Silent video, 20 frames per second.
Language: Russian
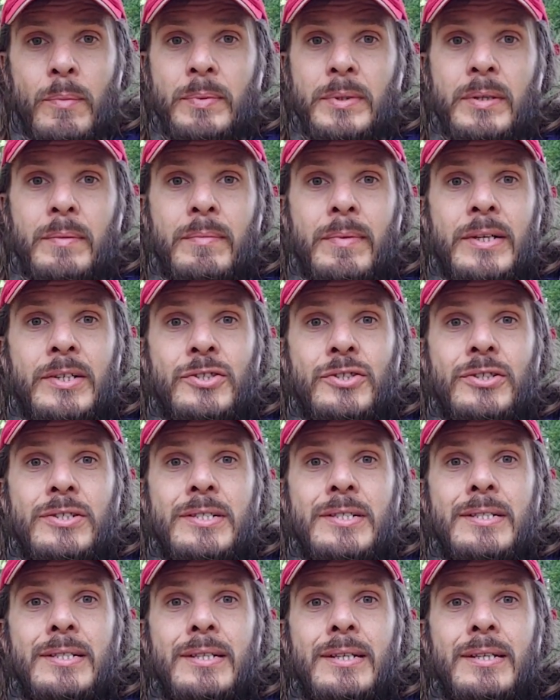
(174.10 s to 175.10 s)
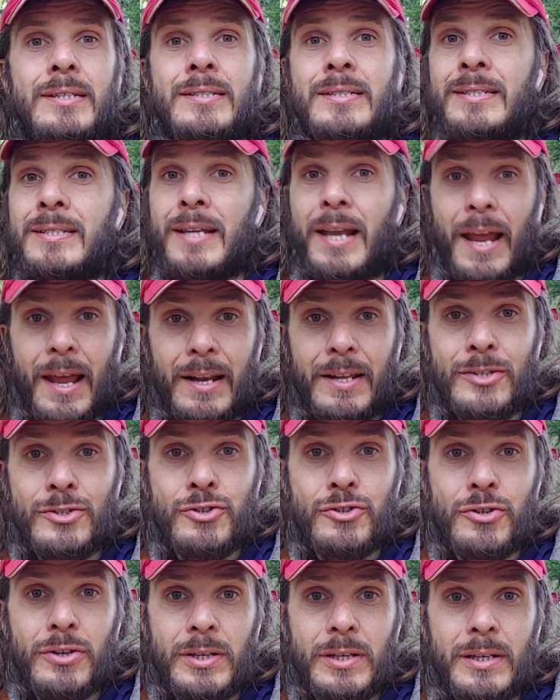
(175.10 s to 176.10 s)
опытом моей жизни. Это
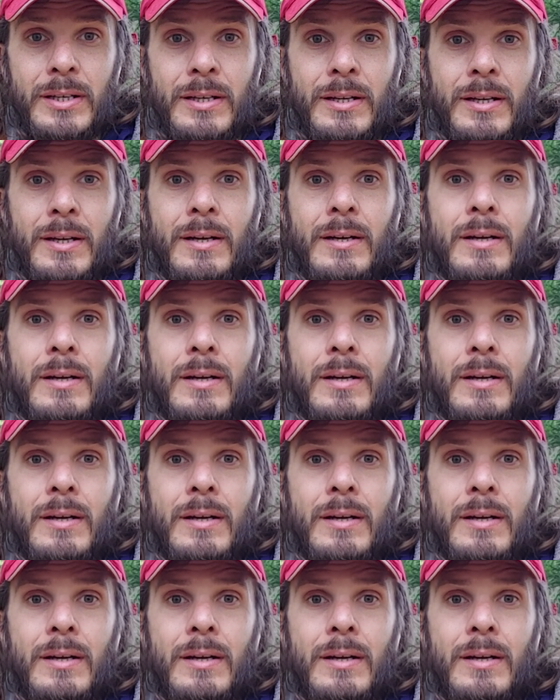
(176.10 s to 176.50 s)
зрелище,